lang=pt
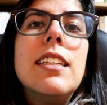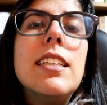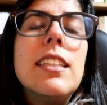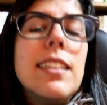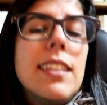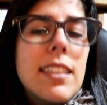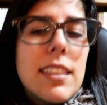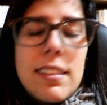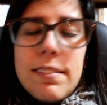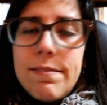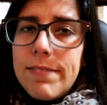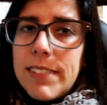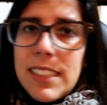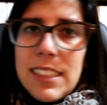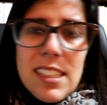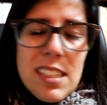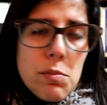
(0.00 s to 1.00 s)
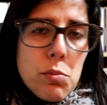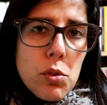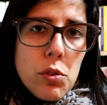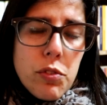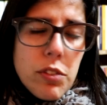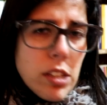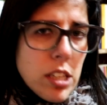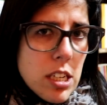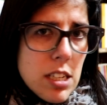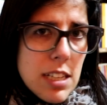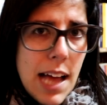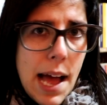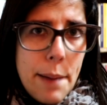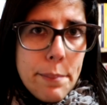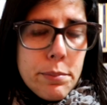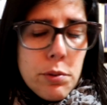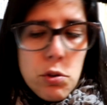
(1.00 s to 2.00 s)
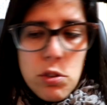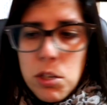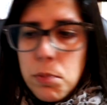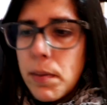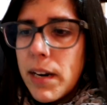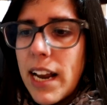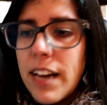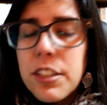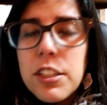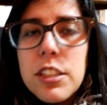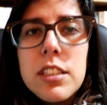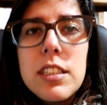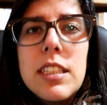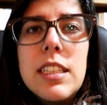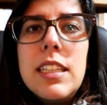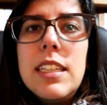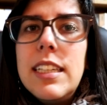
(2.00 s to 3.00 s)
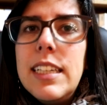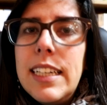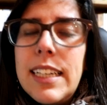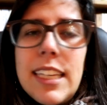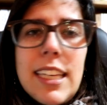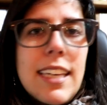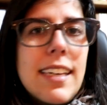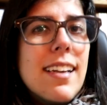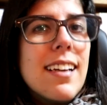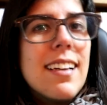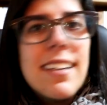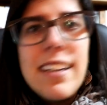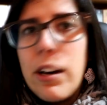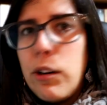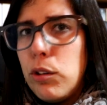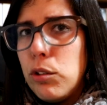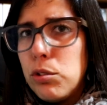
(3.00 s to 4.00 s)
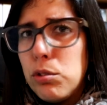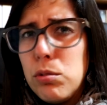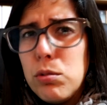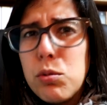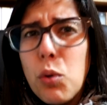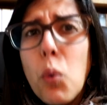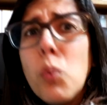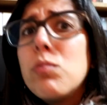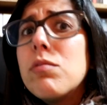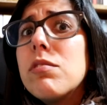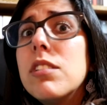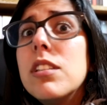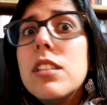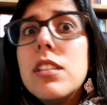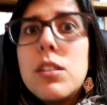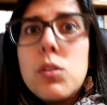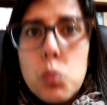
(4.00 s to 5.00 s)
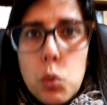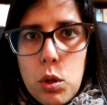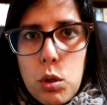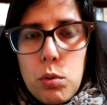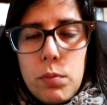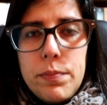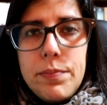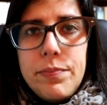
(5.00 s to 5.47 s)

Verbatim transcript: E que seja muito feliz lá por outras paragens aqui não resultou de tudo.